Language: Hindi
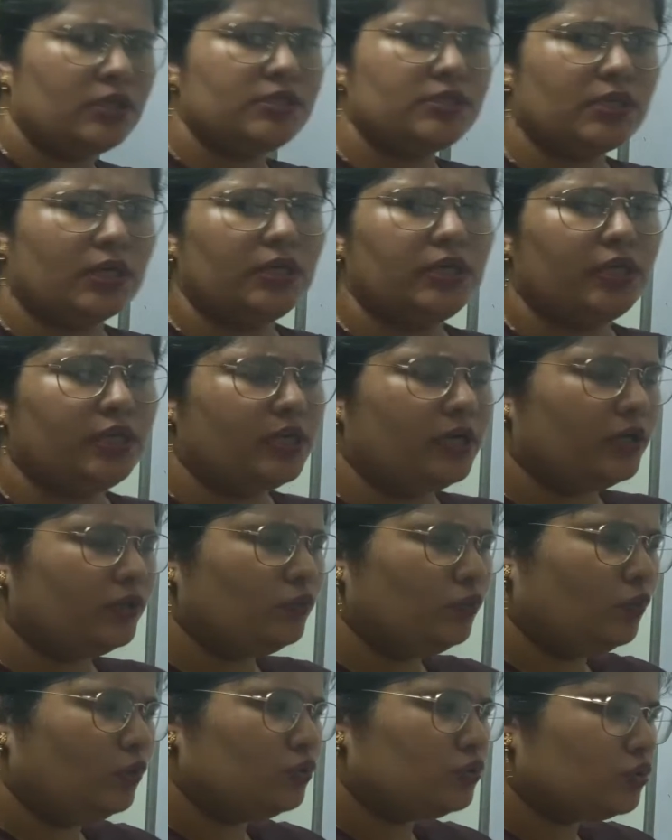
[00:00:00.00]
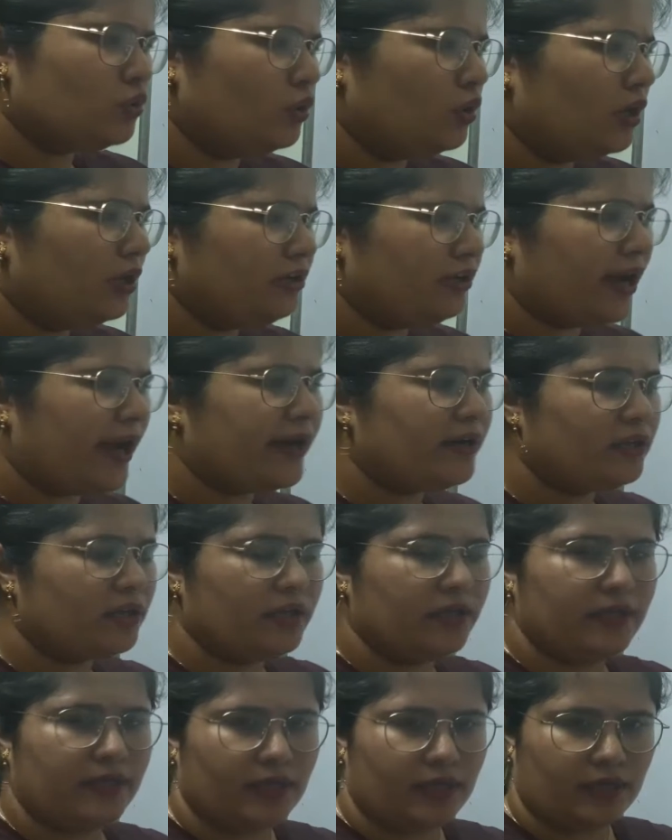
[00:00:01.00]
सन क्या है उनको उसको अट्रैक्ट
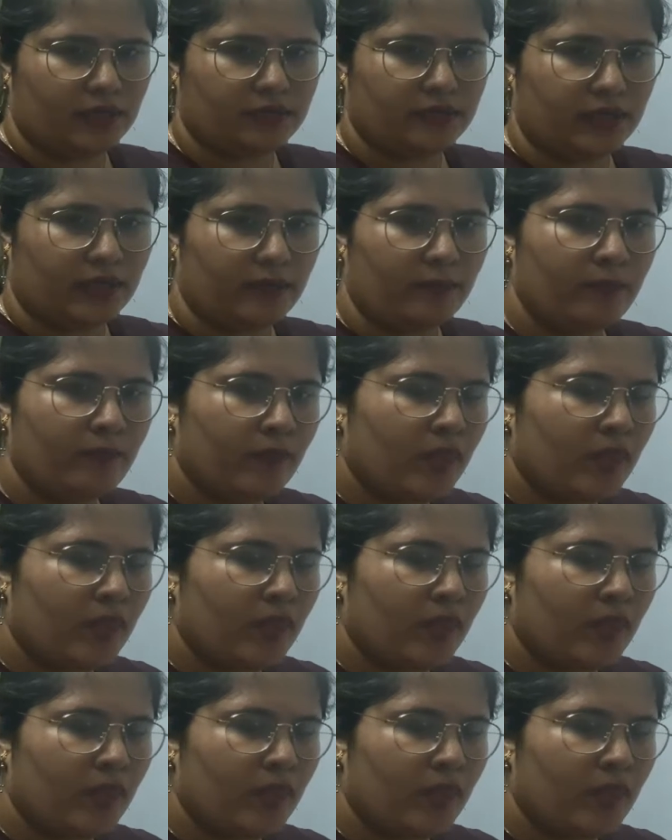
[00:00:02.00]
करके रखता है